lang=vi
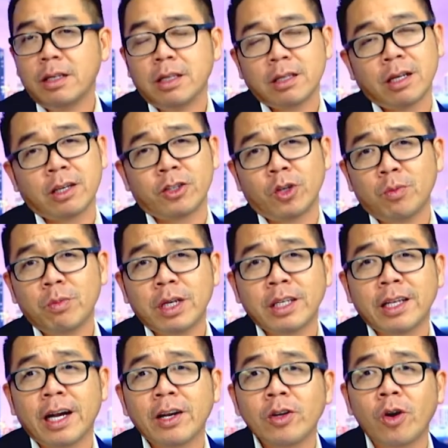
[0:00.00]
Thật sự mình
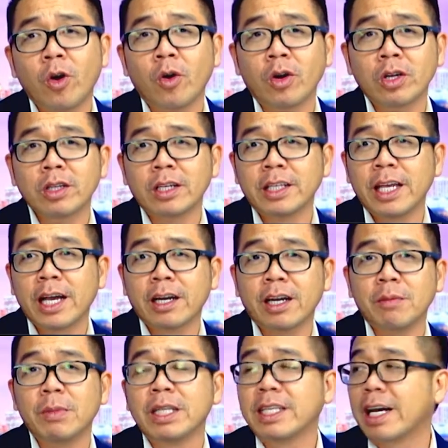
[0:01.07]
vẫn còn có thời gian
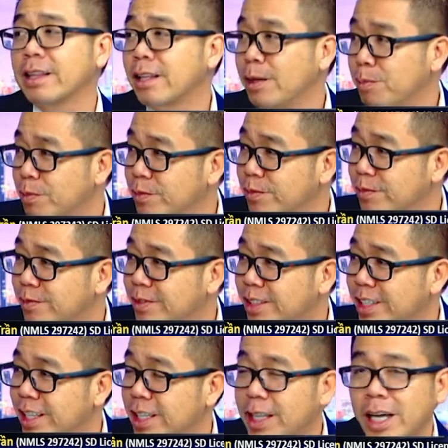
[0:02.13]
để mình trả tiếp. Đúng.
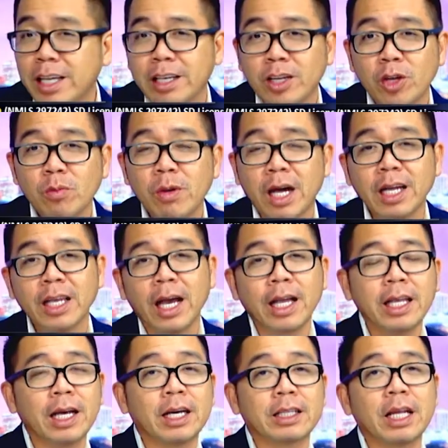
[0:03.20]
Ừ. Tại vì nếu mà cái giá
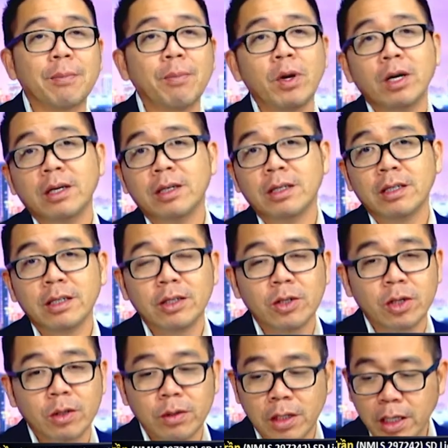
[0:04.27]
nhà thấp hơn,
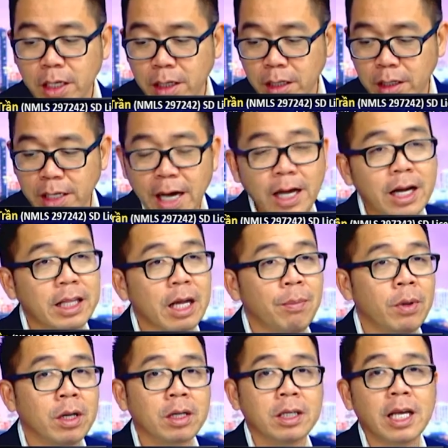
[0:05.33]
cái định giá ra thấp
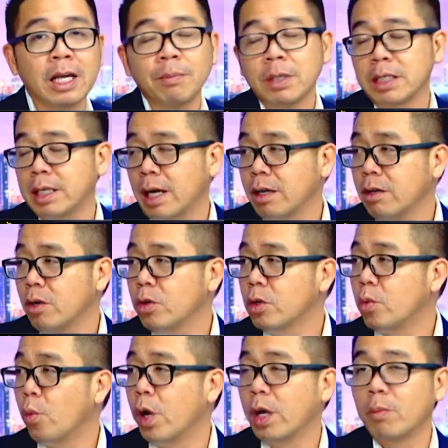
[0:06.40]
hơn cái giá, mình vẫn có được
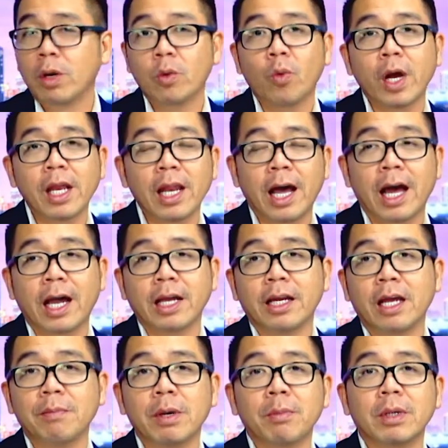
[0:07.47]
quyền mình quay lại
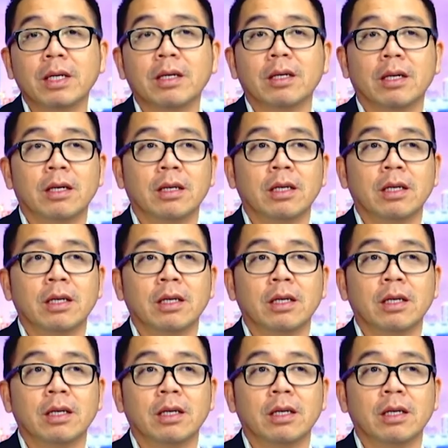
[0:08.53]
để mà mình